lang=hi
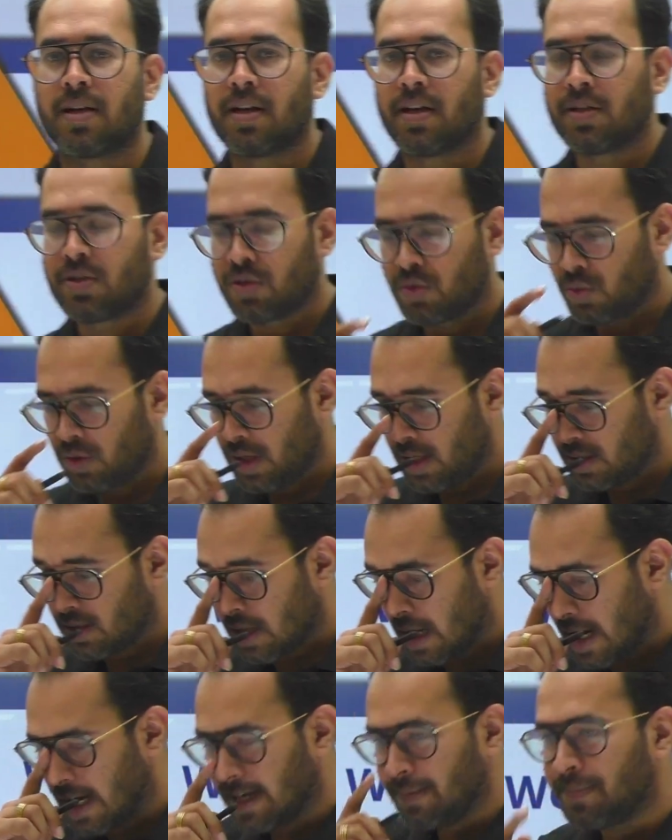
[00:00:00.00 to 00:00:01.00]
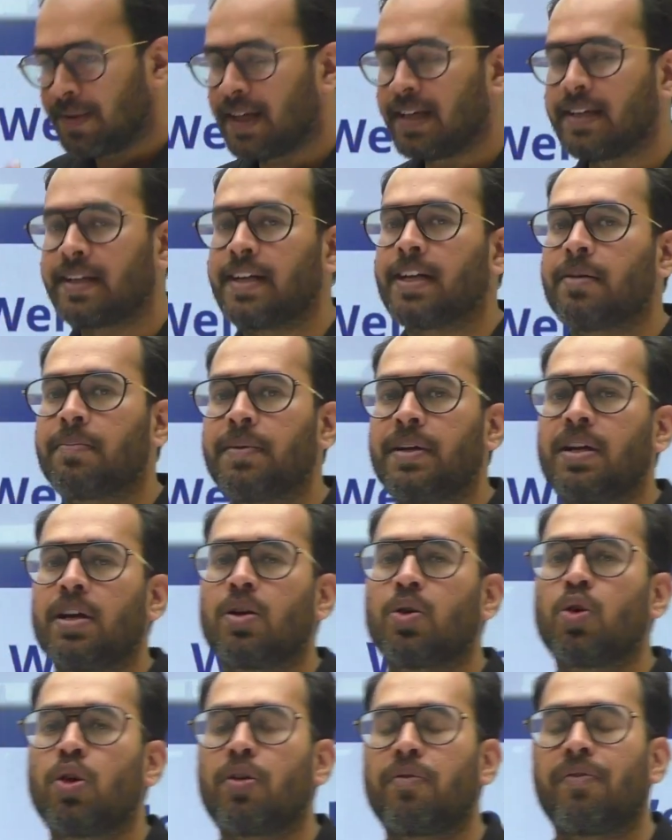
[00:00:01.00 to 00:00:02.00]
स्टूडेंट्स आरबीआई ग्रेड बी का
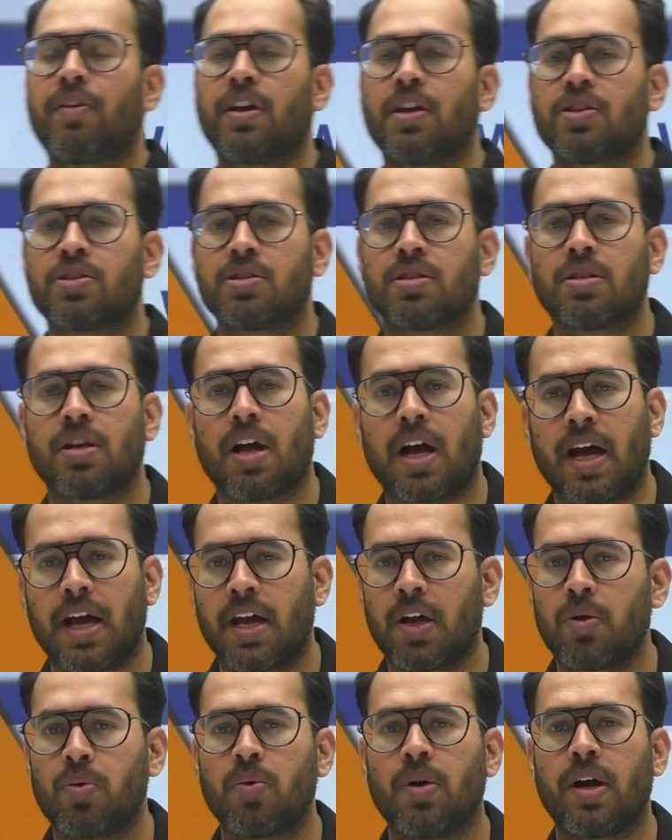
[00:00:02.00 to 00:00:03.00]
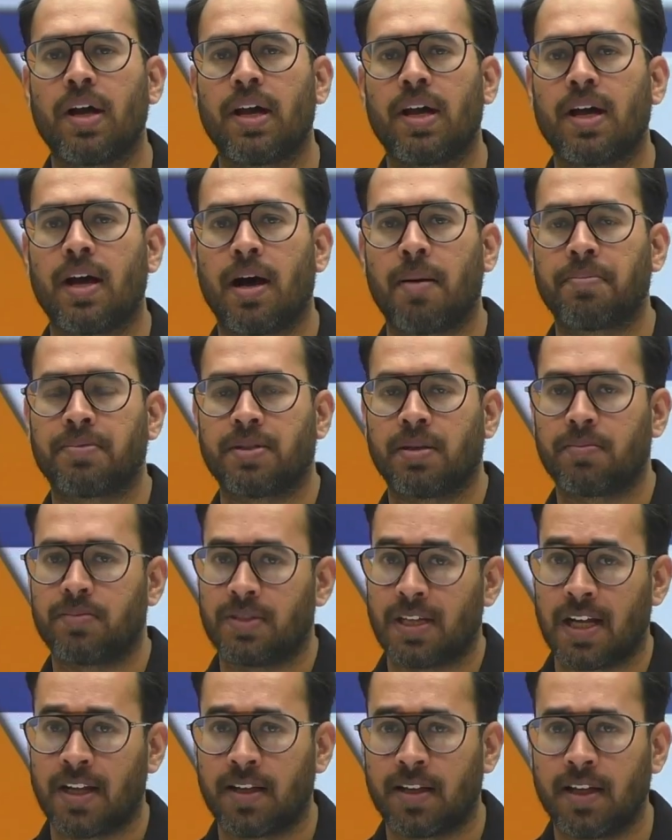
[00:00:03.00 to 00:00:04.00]
नोटिफिकेशन आया हुआ है आप सब
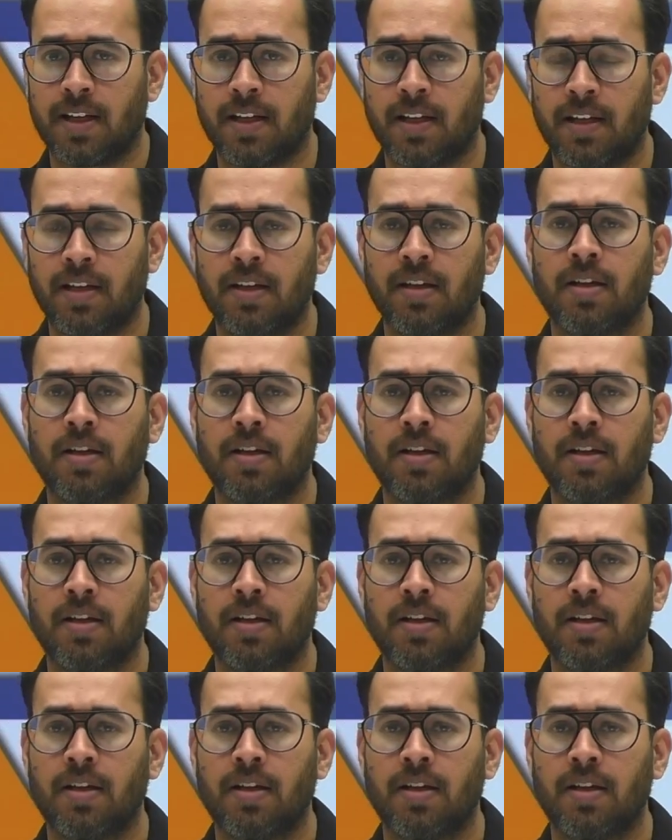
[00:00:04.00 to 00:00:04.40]
जानते हैं